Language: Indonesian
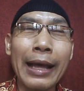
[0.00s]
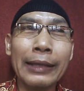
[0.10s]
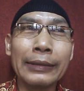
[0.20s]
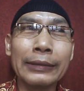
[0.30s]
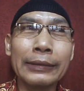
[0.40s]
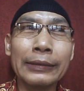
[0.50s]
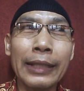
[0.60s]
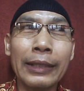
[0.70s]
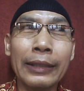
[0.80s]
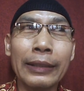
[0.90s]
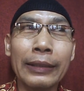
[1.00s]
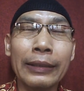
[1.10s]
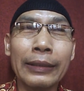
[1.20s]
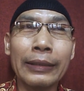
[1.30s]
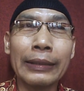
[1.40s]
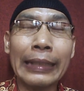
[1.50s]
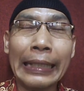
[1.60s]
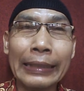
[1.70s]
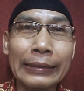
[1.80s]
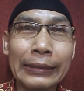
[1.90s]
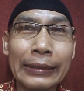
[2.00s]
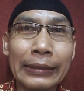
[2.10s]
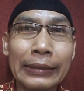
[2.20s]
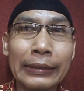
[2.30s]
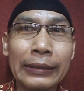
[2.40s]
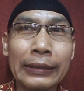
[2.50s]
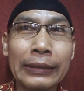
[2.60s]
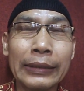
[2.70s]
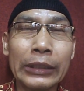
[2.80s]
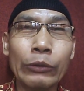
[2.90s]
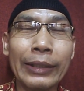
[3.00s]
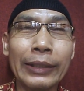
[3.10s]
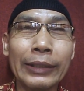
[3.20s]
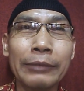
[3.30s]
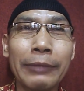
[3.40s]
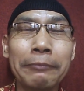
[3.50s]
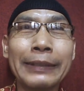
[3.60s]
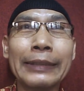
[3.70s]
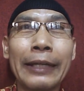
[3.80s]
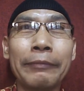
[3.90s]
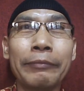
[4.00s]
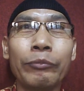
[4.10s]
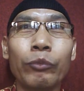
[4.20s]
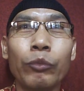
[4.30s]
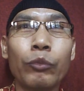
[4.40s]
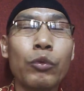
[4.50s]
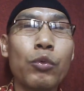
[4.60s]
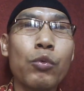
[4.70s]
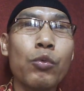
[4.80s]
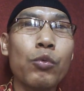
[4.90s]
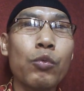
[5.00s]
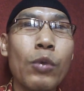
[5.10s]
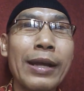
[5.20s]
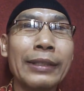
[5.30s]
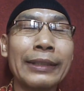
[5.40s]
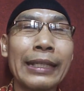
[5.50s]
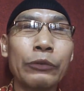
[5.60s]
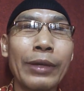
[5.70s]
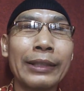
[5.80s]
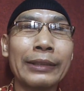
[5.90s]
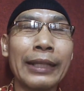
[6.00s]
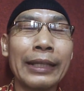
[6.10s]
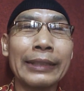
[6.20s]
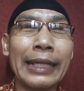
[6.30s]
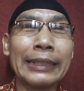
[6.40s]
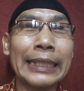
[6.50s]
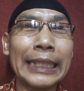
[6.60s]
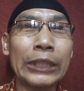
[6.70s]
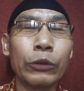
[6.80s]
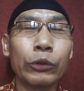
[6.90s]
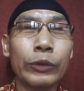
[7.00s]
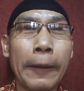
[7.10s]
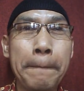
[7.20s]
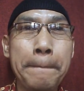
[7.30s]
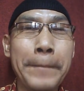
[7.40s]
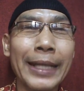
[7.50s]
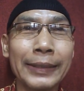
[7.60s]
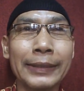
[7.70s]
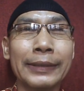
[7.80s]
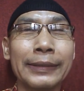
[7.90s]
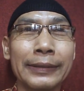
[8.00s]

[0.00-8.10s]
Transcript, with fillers: arisan RT di situ ada simpan pinjam. Uang dari warga yang dihitung sudah pas.